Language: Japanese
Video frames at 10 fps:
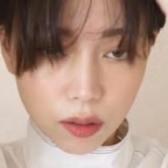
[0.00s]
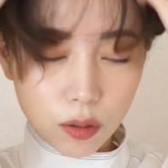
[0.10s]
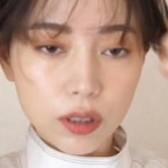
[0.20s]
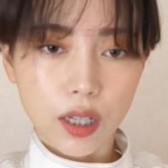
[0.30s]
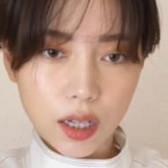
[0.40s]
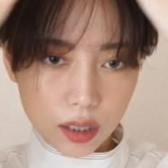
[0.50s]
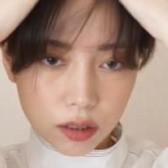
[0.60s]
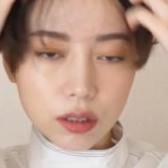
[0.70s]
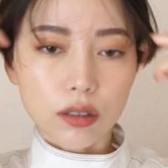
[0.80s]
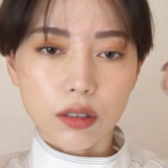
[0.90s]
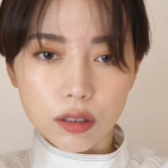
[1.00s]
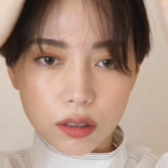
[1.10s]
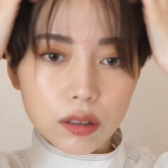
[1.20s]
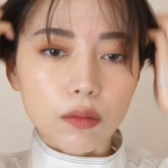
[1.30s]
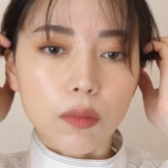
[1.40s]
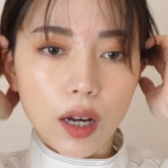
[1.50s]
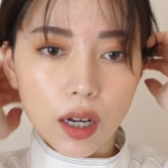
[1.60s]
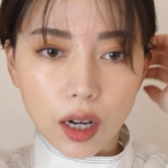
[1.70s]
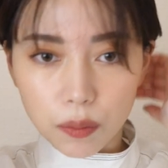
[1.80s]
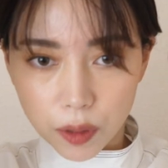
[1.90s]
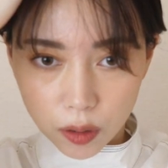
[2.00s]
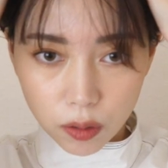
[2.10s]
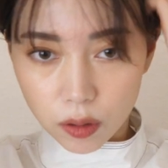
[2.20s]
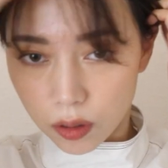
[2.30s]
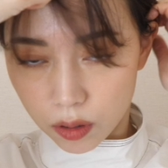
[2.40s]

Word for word: 押さえつつ前髪を